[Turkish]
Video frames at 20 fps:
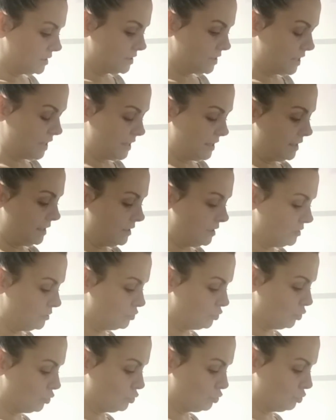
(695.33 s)
Şeyle
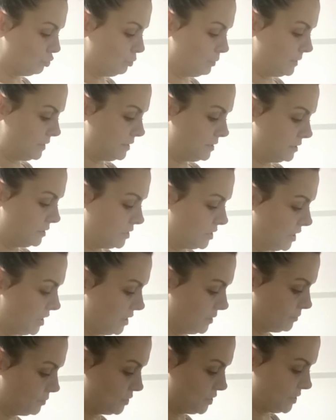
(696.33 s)
soslu bir
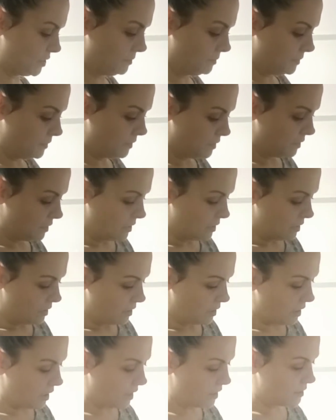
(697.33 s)
şey yapacağım.
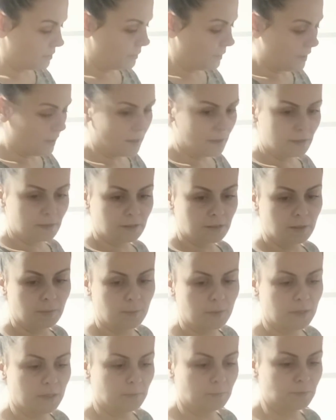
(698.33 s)
Karnabahar
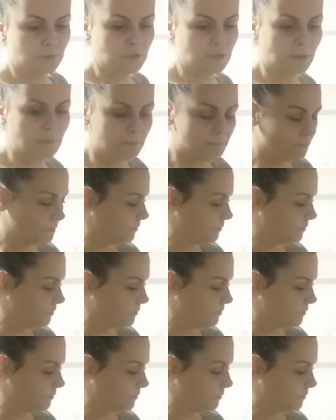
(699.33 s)
yemeği yapacağım.